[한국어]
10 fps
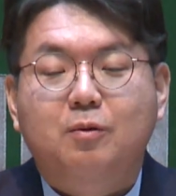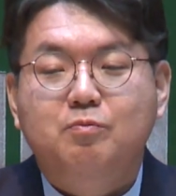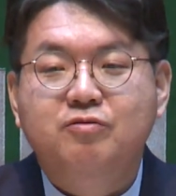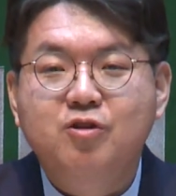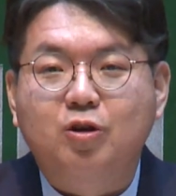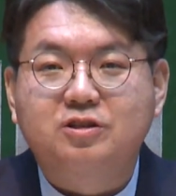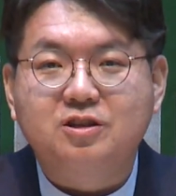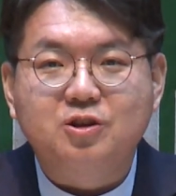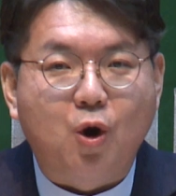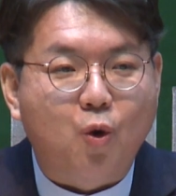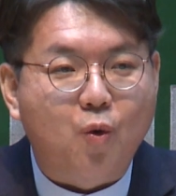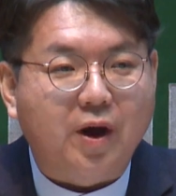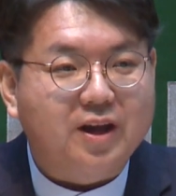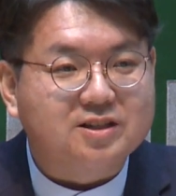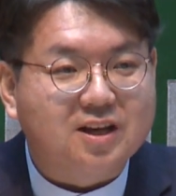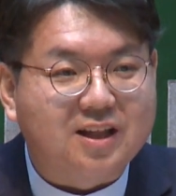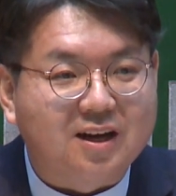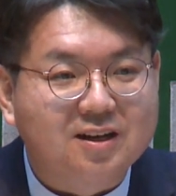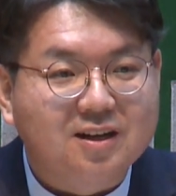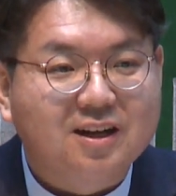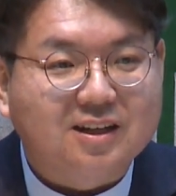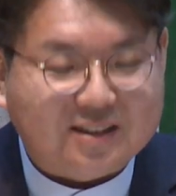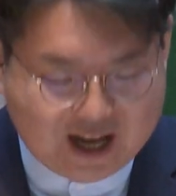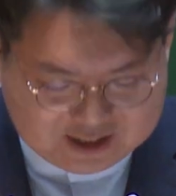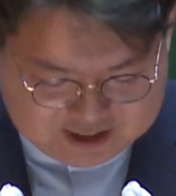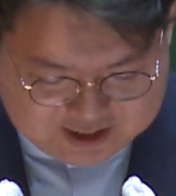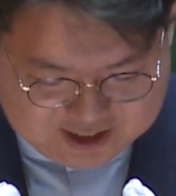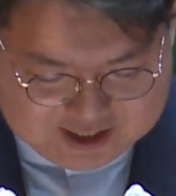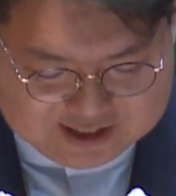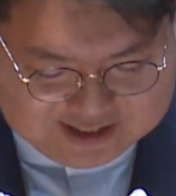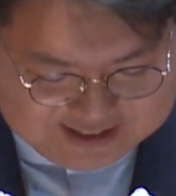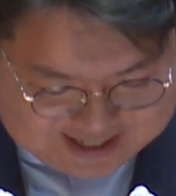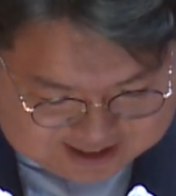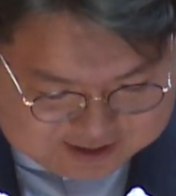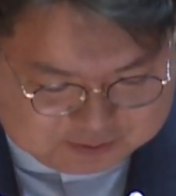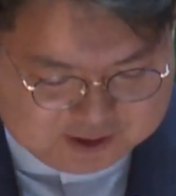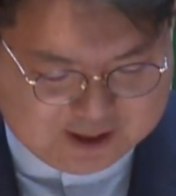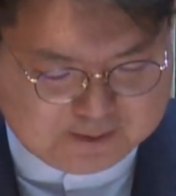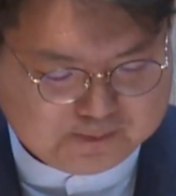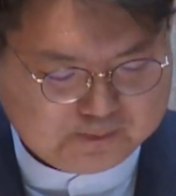무너진 여호와의 재단을 다시 쌓습니다.